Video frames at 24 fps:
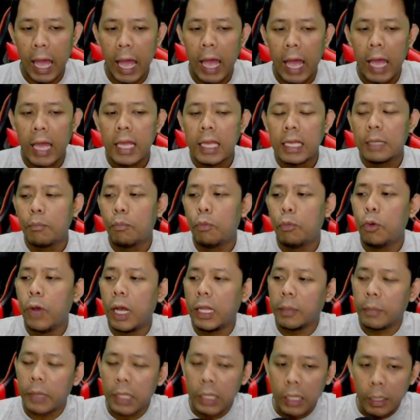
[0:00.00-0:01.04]
Nah,
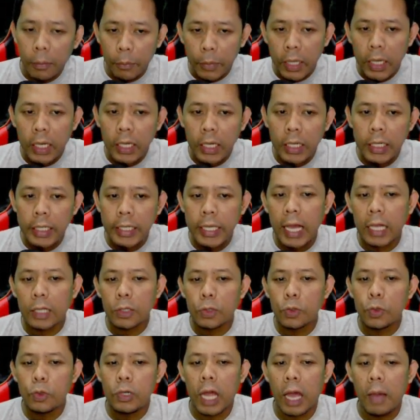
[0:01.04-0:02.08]
buat teman-teman
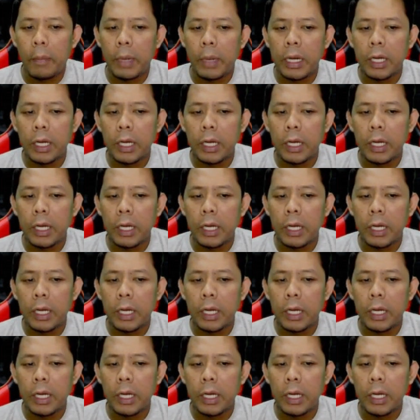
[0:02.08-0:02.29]
yang sudah